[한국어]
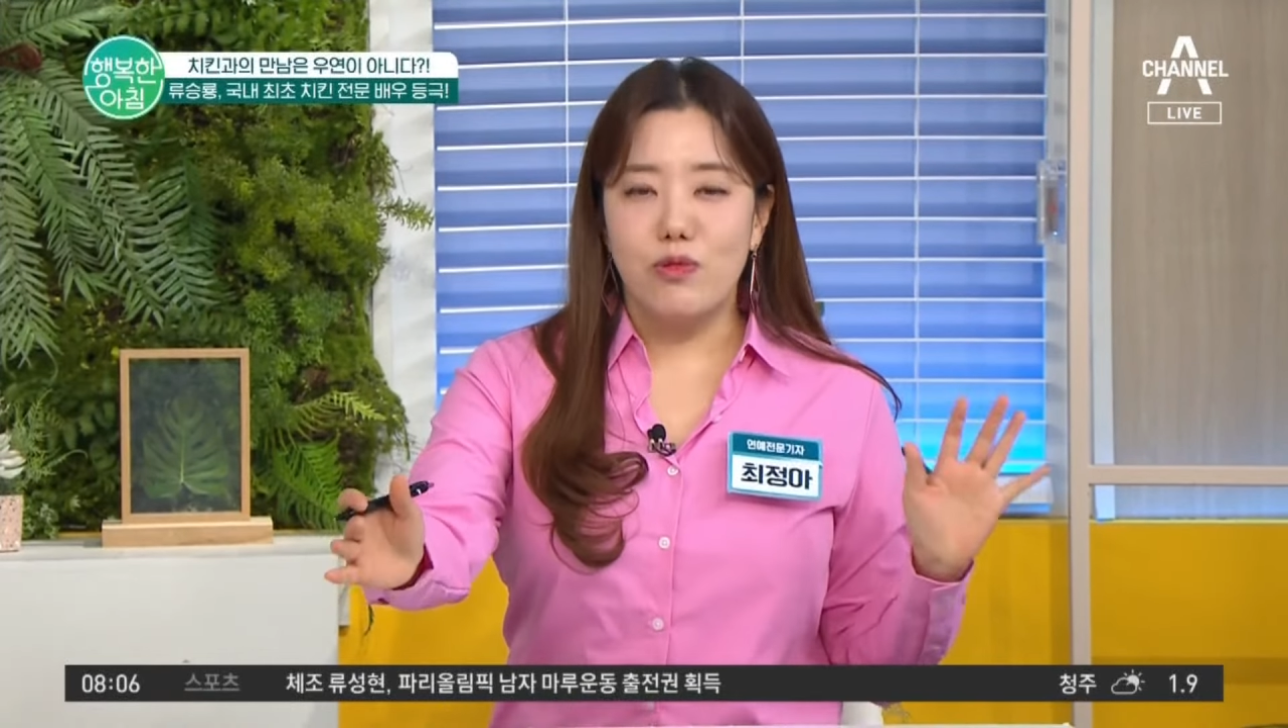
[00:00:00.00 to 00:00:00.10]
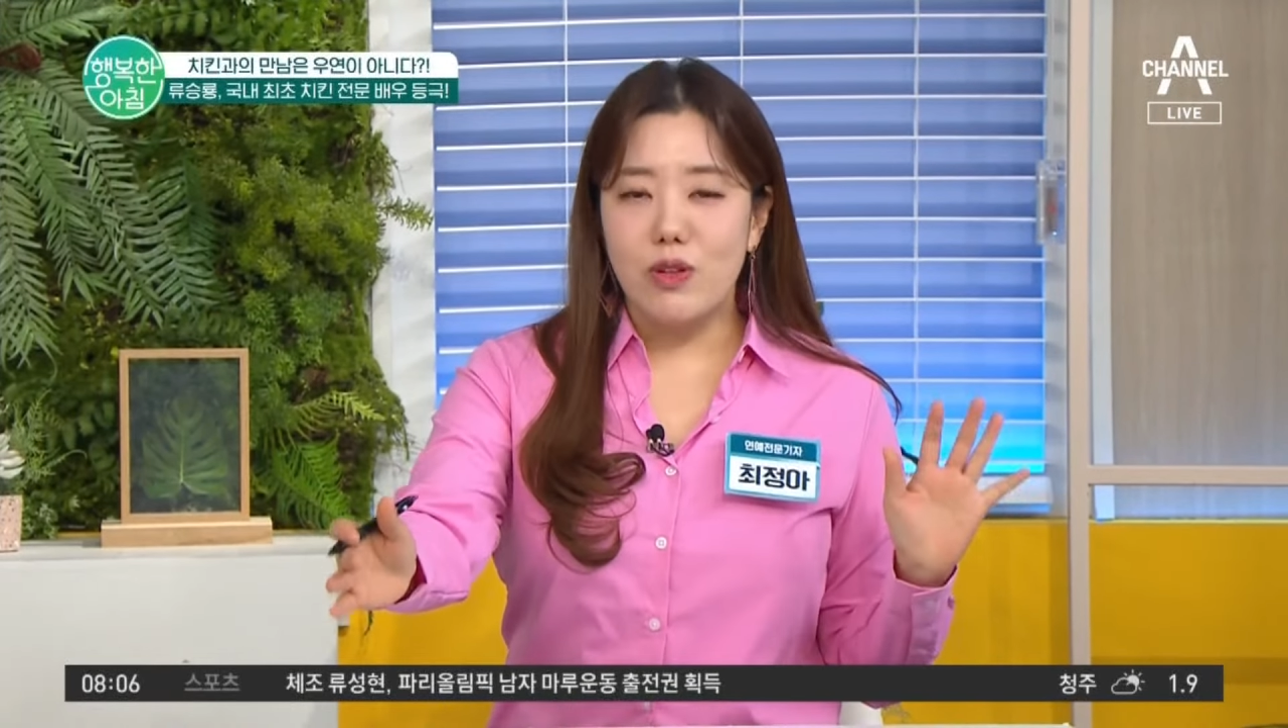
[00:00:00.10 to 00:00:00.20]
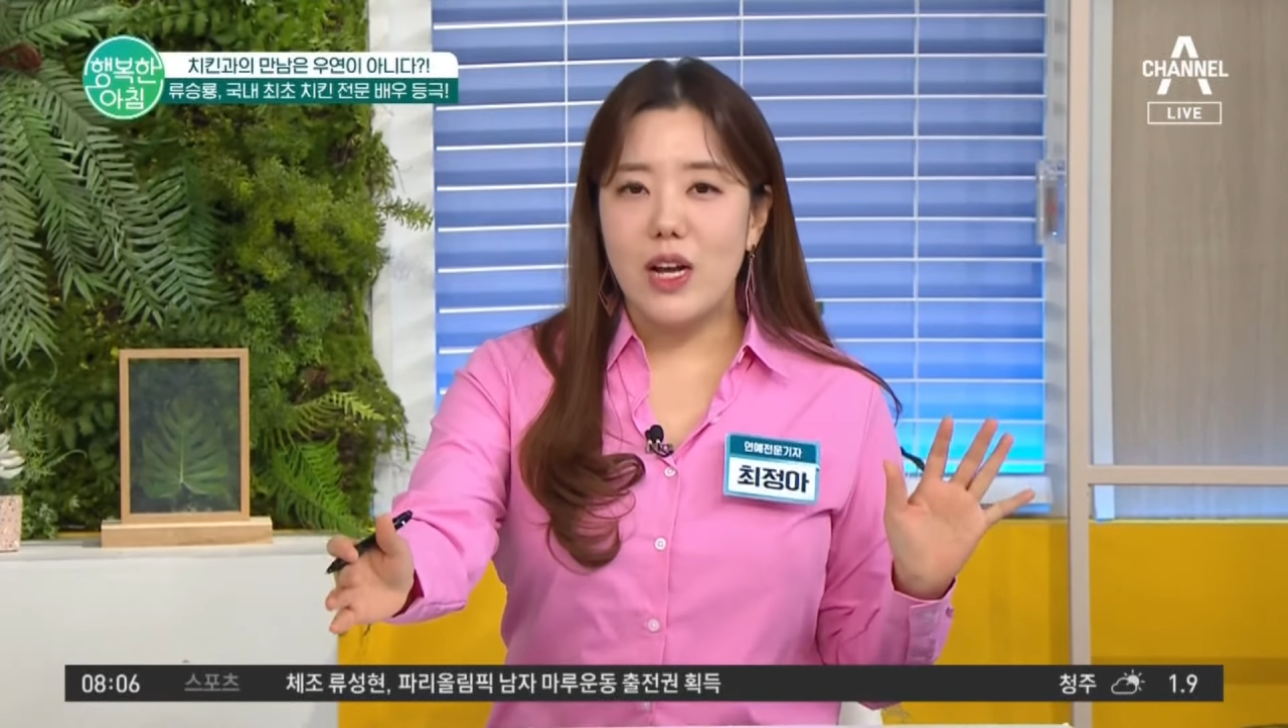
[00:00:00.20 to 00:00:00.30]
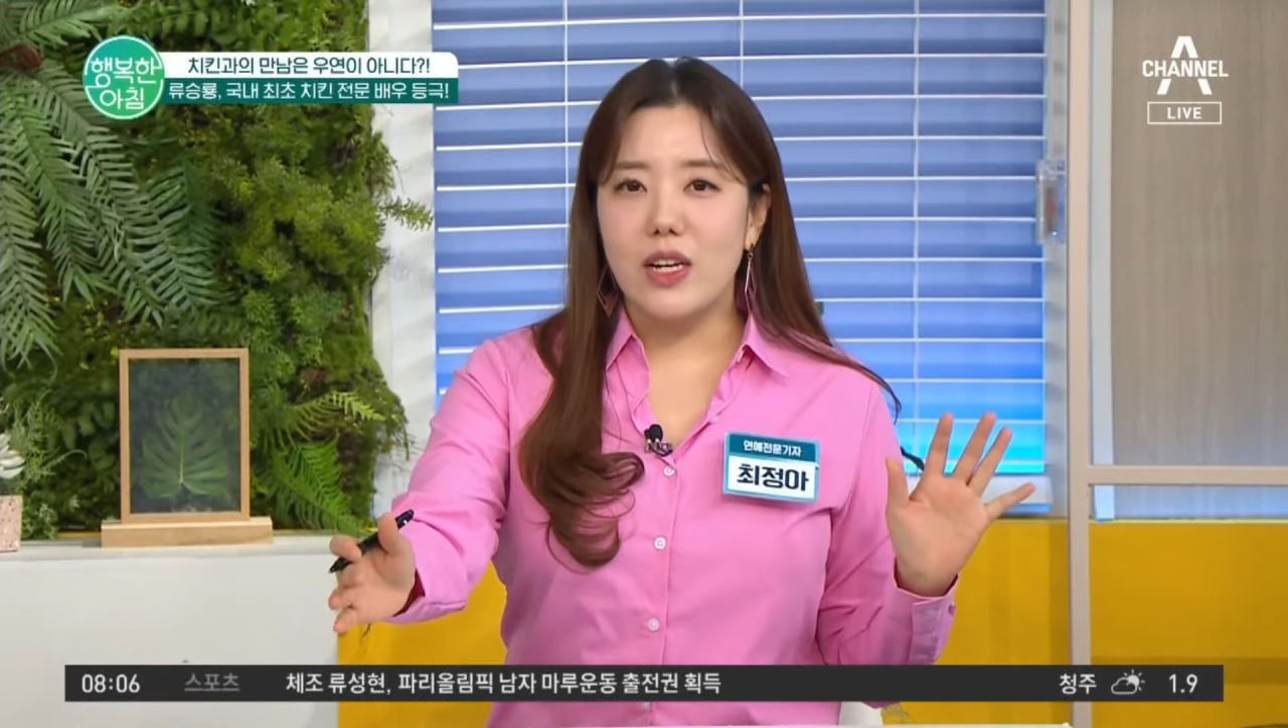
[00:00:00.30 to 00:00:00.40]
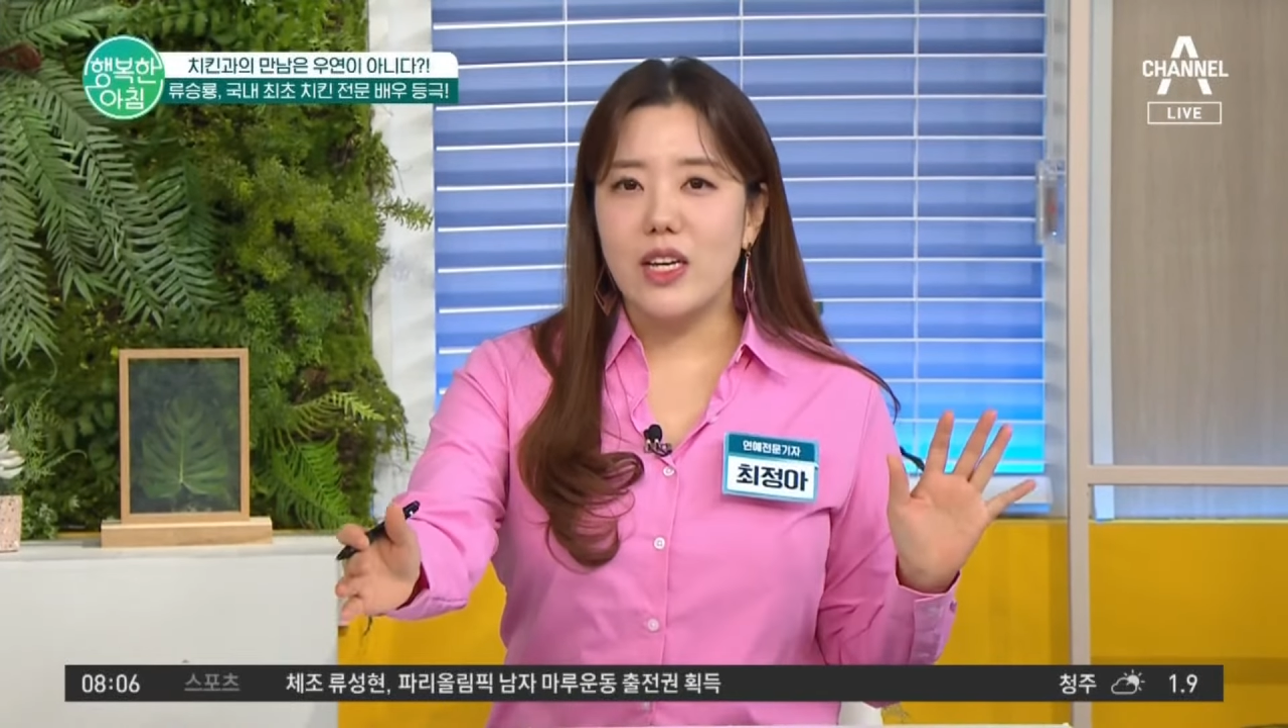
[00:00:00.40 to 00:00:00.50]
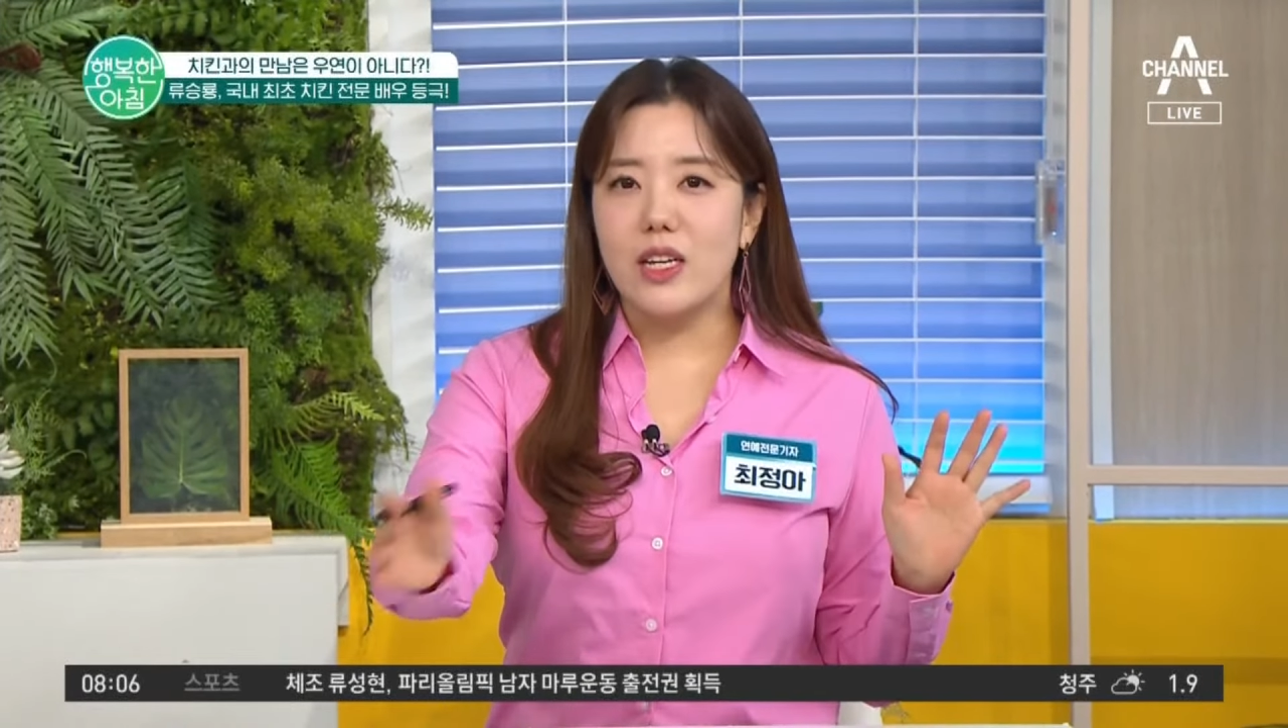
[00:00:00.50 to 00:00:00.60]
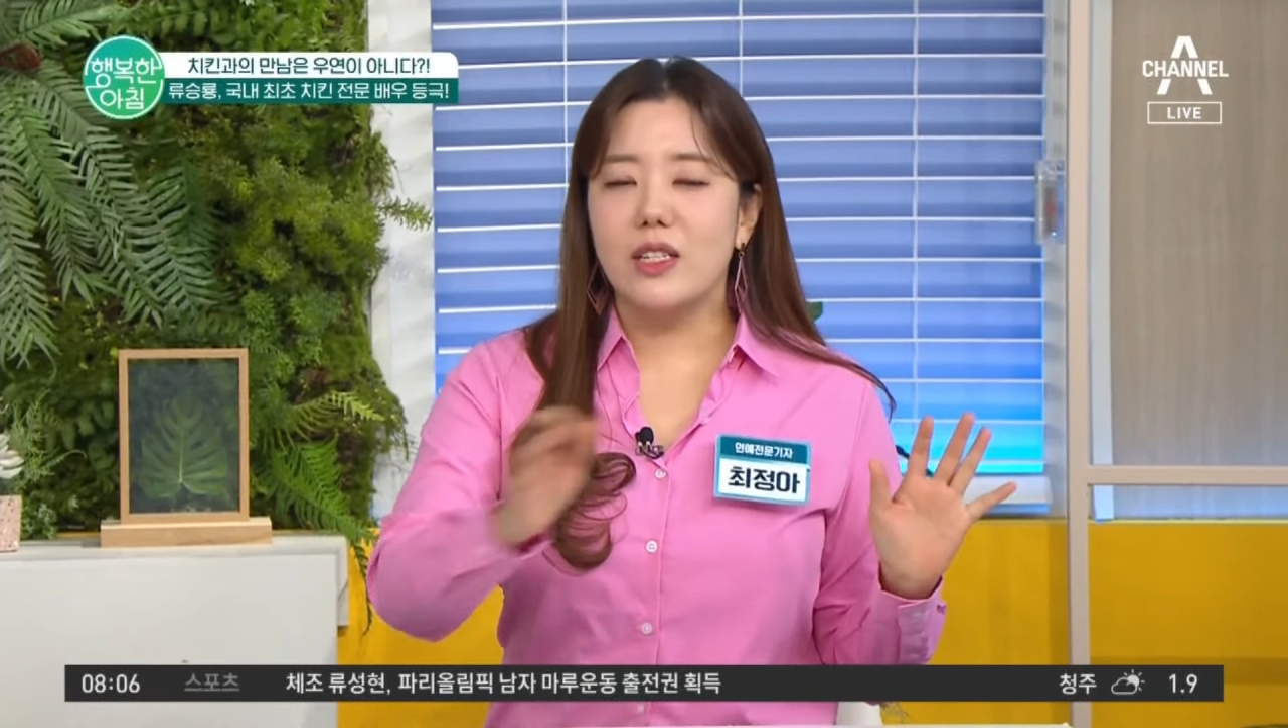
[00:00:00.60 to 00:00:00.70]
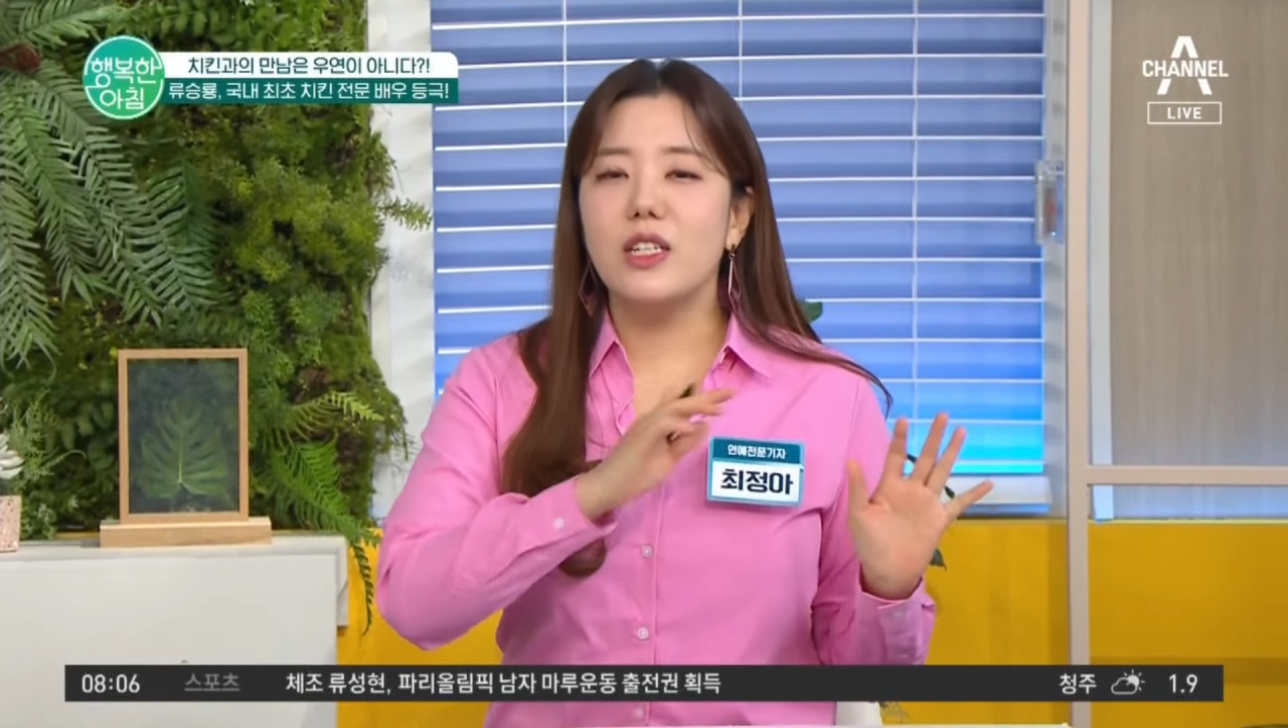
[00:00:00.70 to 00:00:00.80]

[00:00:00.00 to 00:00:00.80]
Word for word: 분량이